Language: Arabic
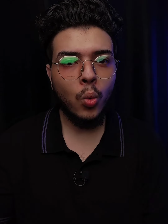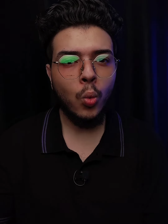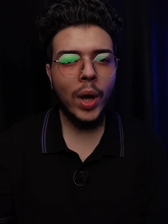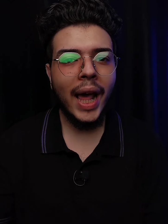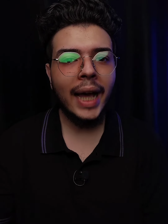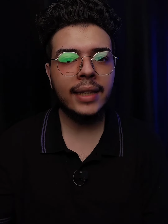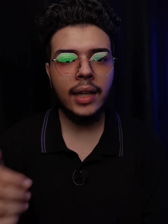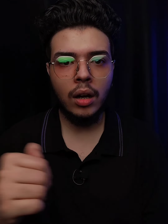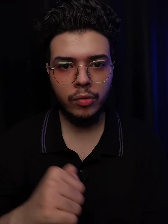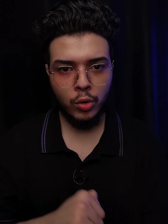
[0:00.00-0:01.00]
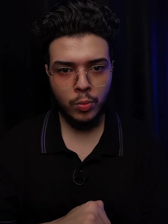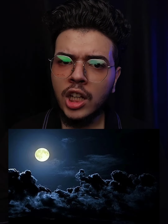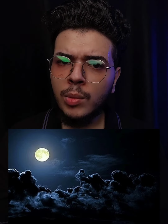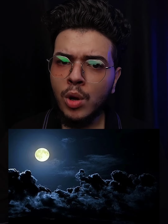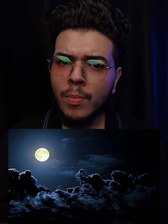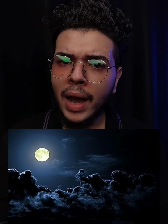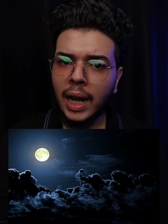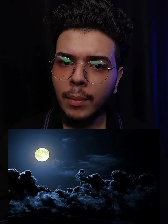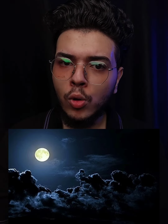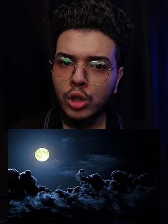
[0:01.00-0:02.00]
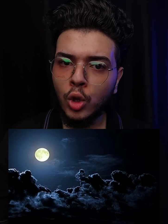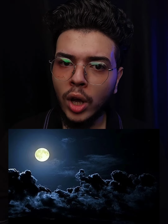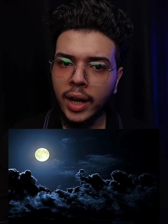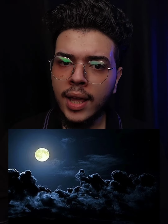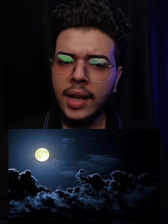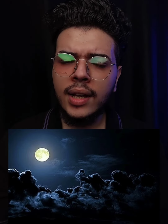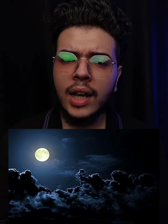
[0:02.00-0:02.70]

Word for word: ولا حد يعرفهم المهم على ما وصلوا العراق